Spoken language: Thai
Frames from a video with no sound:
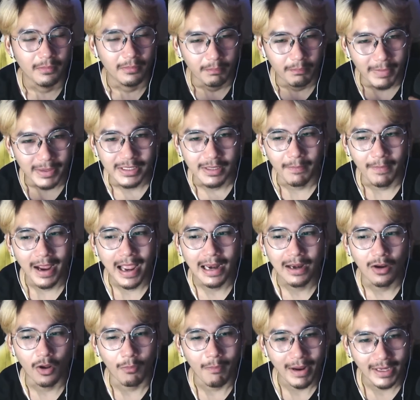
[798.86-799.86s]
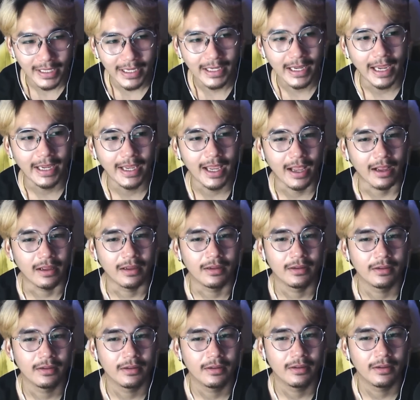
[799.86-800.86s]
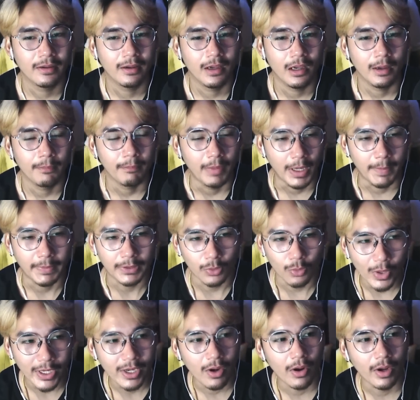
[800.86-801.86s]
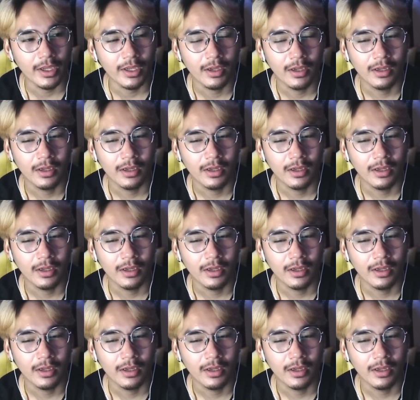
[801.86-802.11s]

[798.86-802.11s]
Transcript: ไม่สำคัญหรอกมาได้ไงอ่ะเปิดประตูให้หน่อย